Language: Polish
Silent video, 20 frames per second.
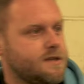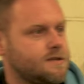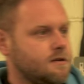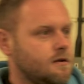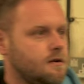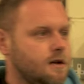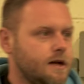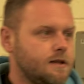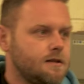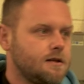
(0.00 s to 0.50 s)

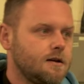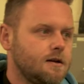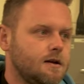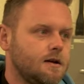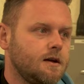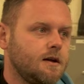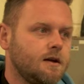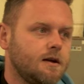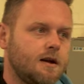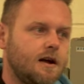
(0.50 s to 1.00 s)
kolejny
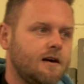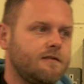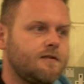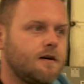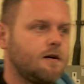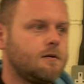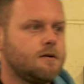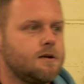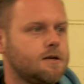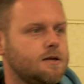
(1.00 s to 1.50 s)

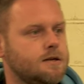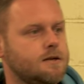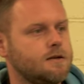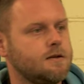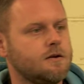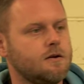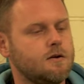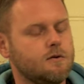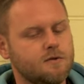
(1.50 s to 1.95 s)
Rafał e,